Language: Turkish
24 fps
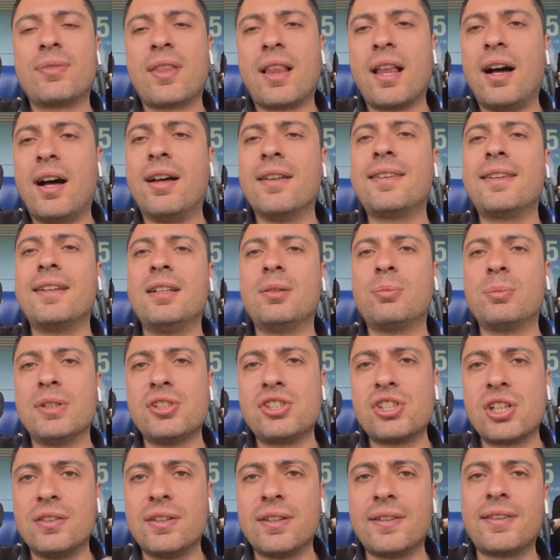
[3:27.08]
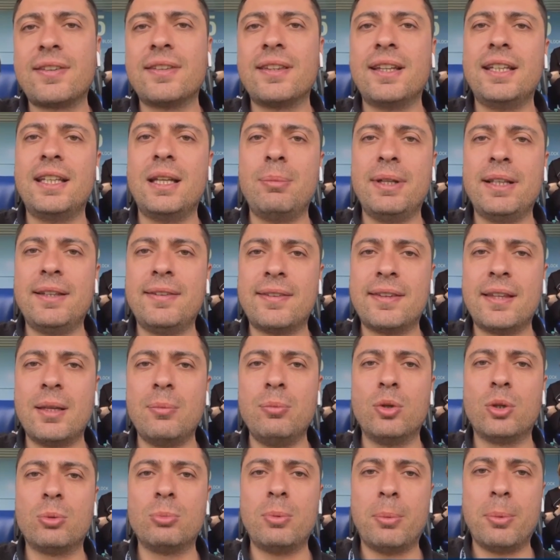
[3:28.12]
hazırlık maçı havasında demek
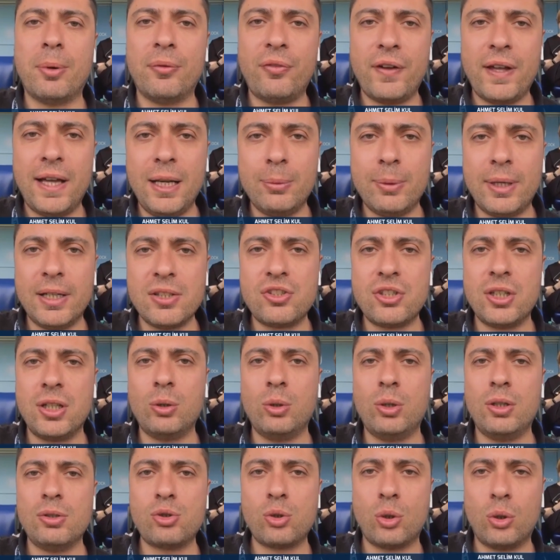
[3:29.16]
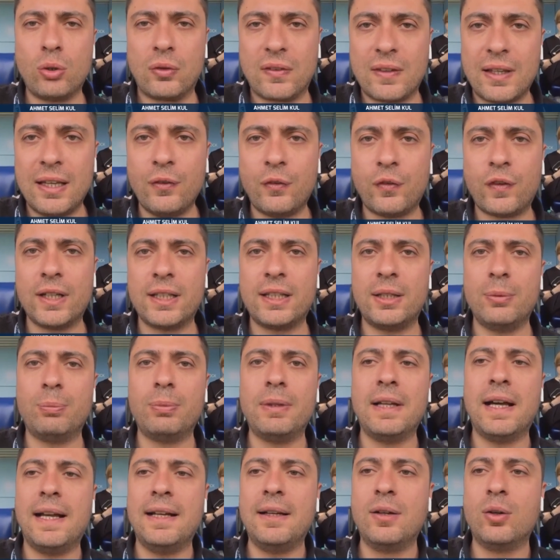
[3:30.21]
istemiyorum ama Fenerbahçe'ye göre çok zayıf
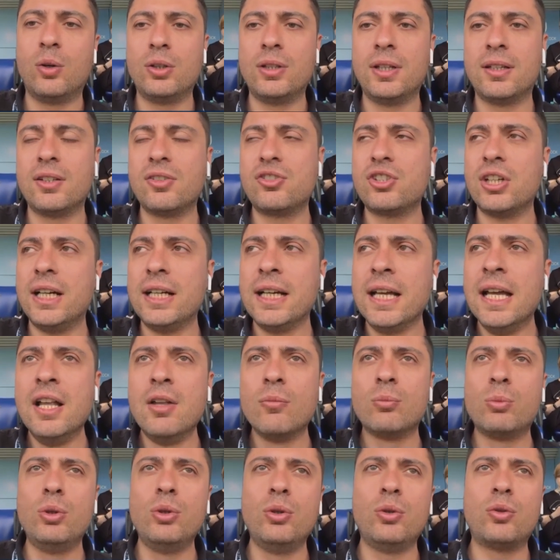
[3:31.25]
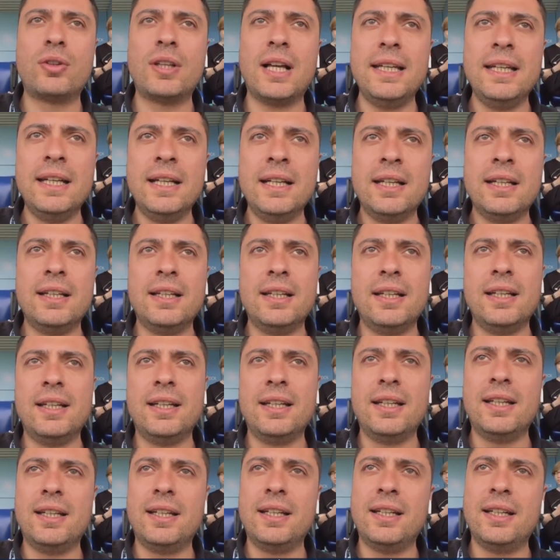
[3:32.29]
rakiplerle oynanacak. Bu yüzden e,
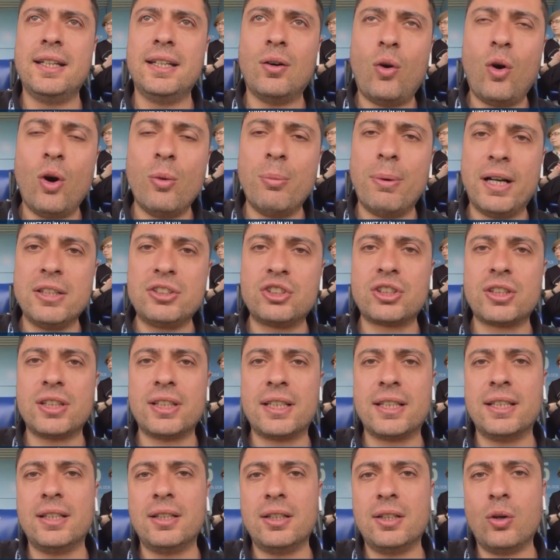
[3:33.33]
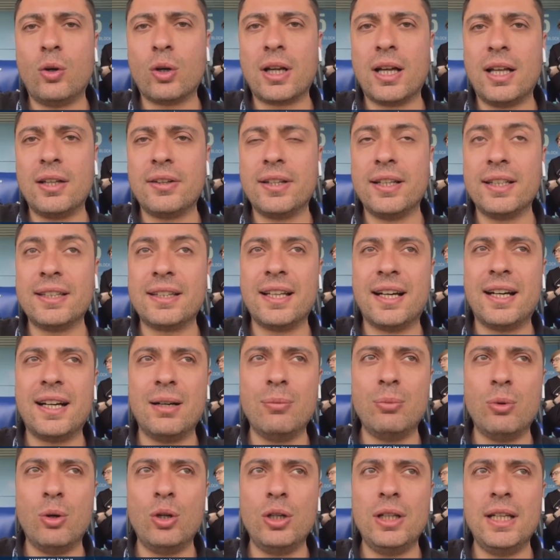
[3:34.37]
o maçlara oranla daha
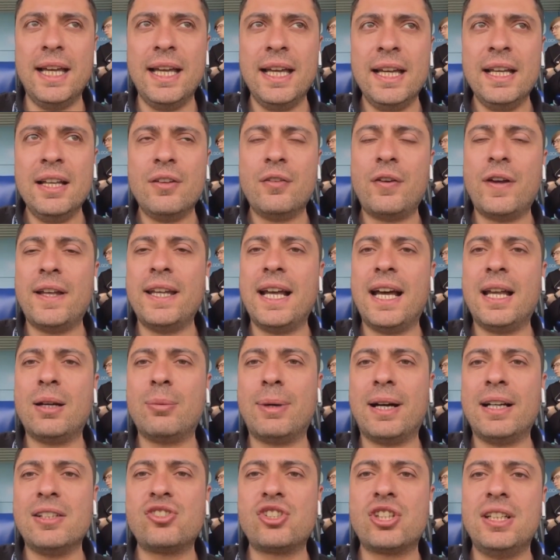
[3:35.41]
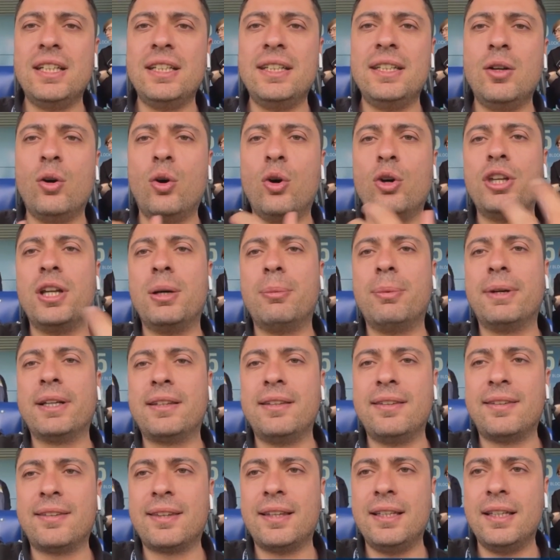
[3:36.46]
böyle Fenerbahçe'nin ne oynamak
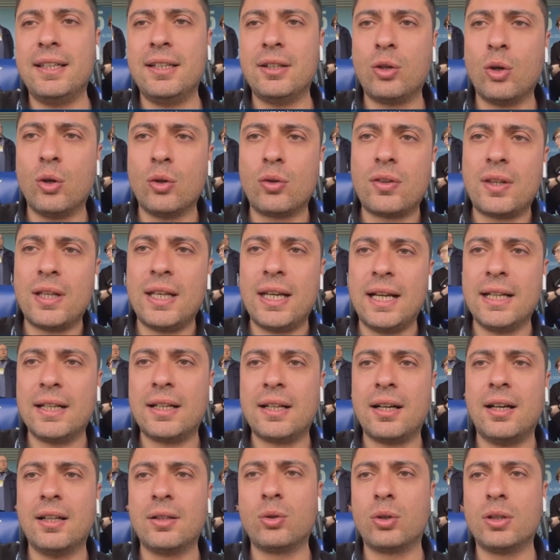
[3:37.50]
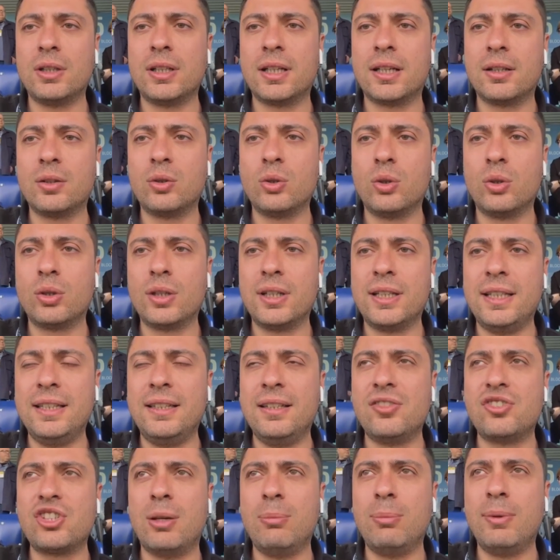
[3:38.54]
istediğini gösteren kadrolara doğru
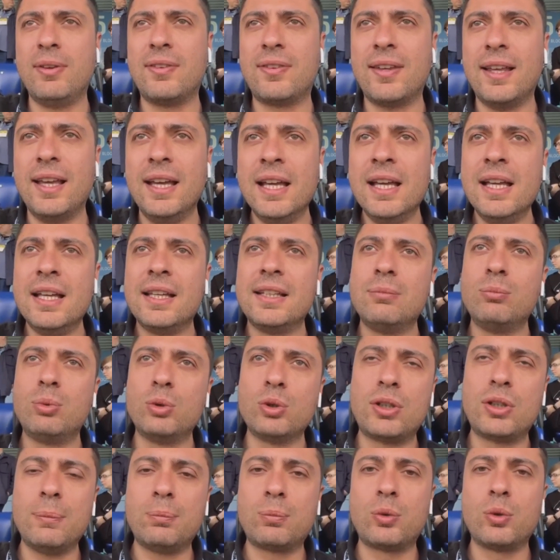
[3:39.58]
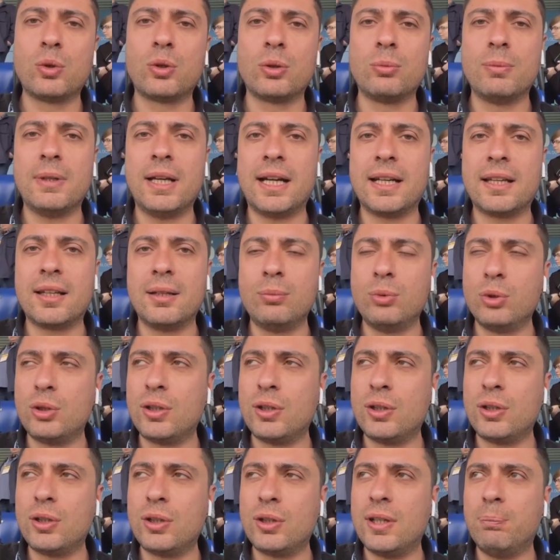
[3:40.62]
gideceğimizi bu tip durumlarda, bu
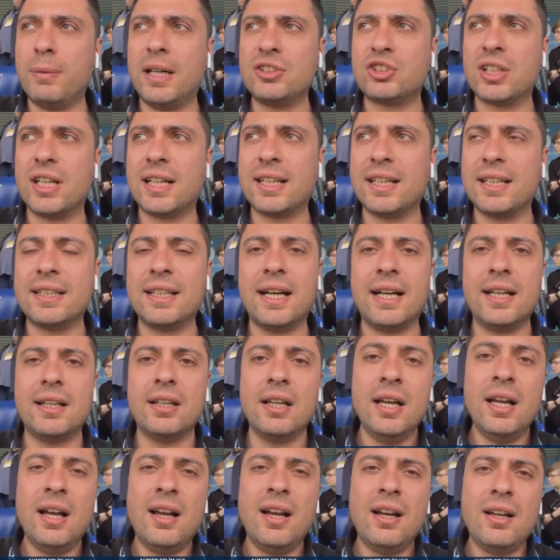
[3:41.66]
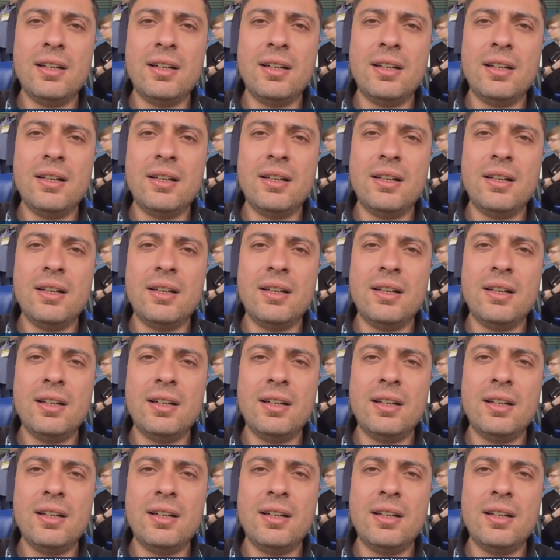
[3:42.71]
tip maçlarda daha